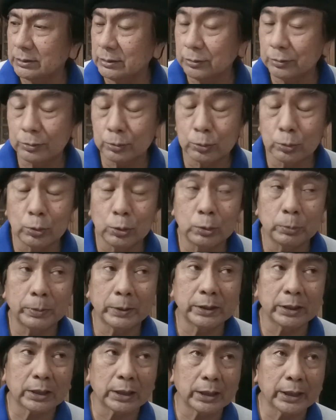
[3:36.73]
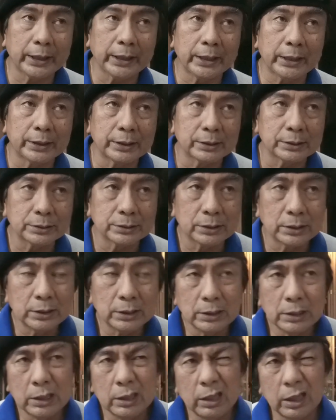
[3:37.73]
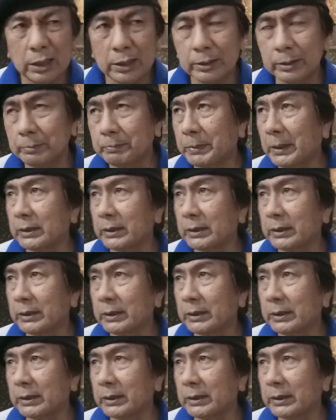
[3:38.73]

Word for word: yung dulo ba ng Cagayan. Uh,